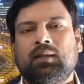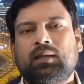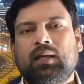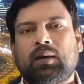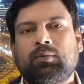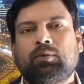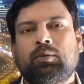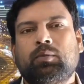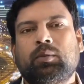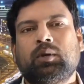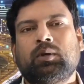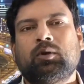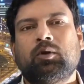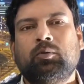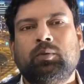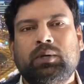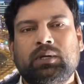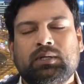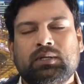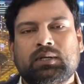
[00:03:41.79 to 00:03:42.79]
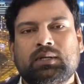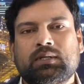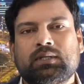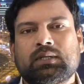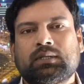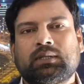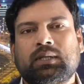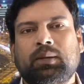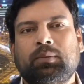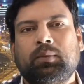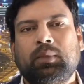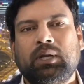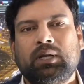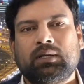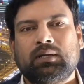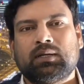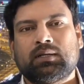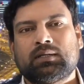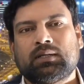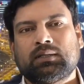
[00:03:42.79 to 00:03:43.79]
तो आप हमें कमेंट कर सकते हैं
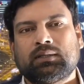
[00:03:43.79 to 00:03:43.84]
मेल कर